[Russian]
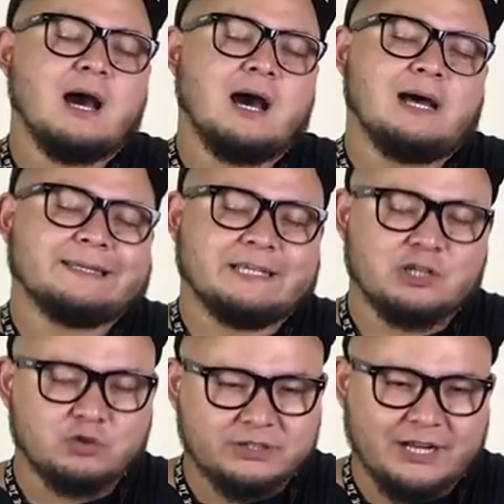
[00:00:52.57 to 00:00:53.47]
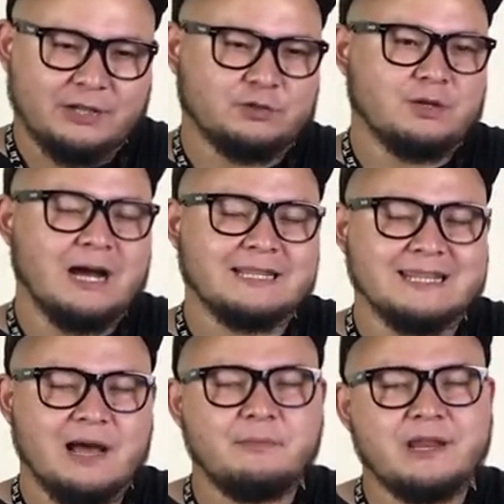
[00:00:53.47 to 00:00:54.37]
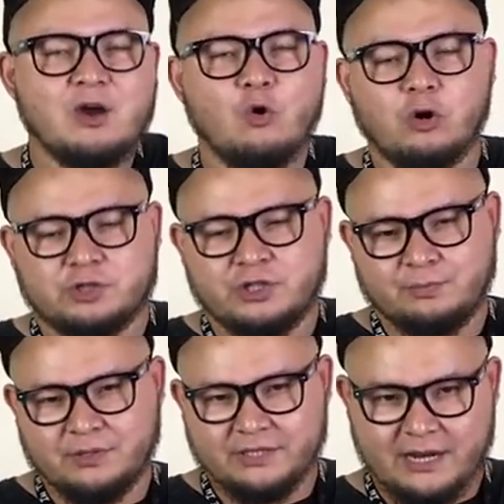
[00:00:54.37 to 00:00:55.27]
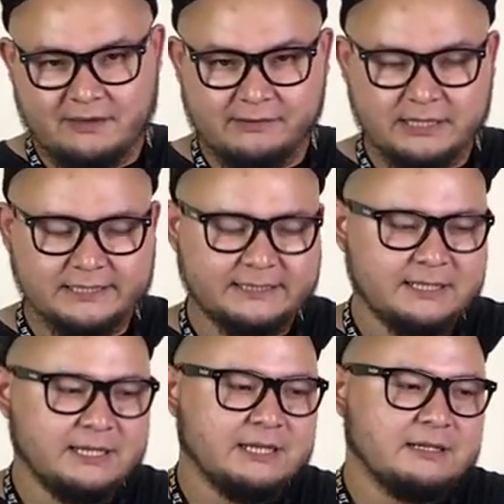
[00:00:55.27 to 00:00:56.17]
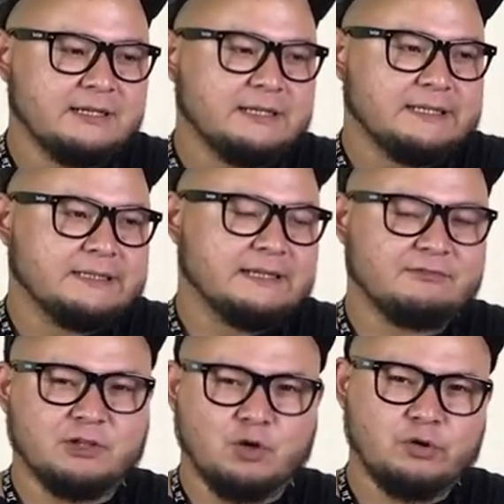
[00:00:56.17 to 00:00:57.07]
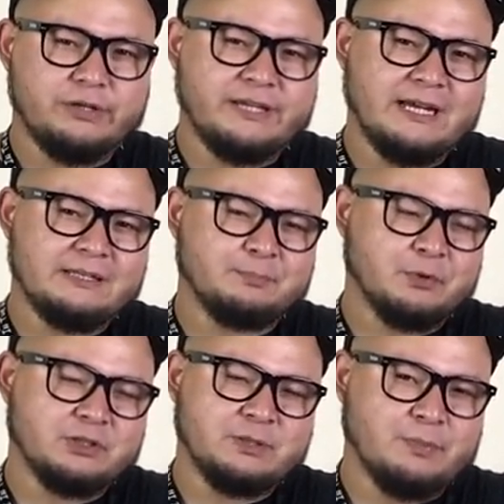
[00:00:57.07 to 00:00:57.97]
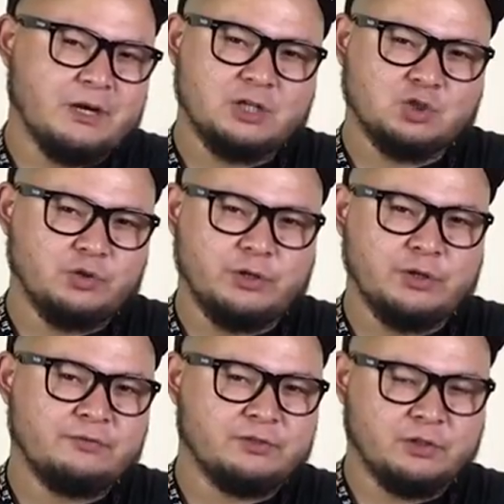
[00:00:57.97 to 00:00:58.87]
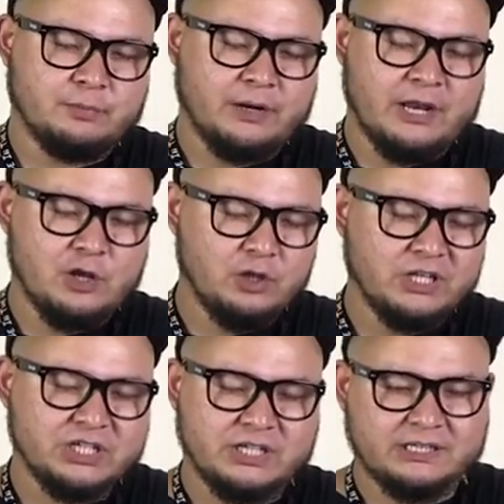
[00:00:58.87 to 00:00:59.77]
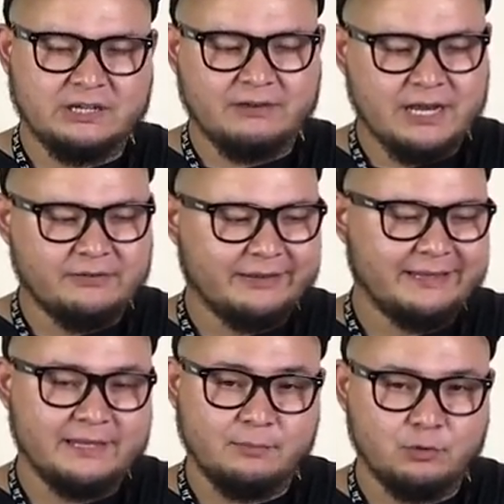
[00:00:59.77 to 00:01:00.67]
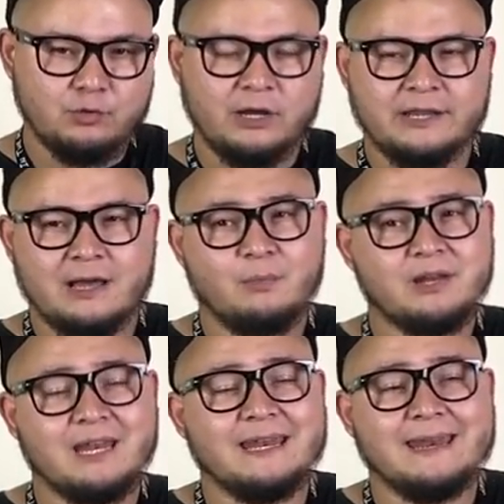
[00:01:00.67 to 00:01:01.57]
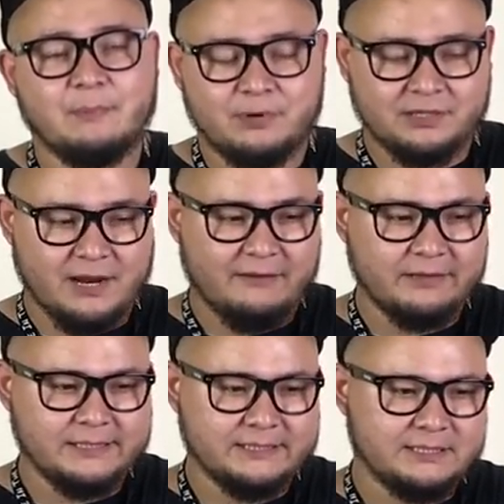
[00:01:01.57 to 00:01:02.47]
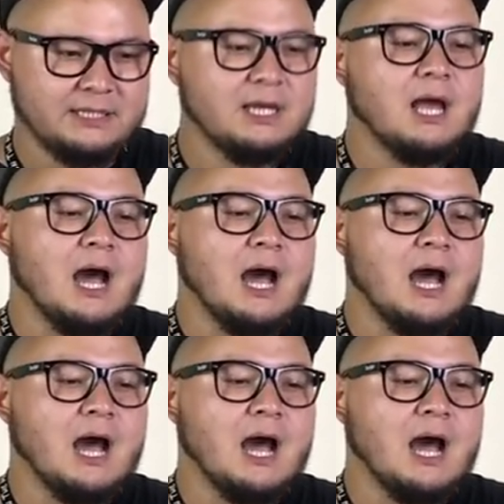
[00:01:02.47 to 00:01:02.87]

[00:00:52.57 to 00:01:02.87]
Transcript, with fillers: А, скажу сразу, одна мне очень понравилась, на вторую я просто покажу ее и все. Про нее даже разговаривать не буду, она мне не понравилась.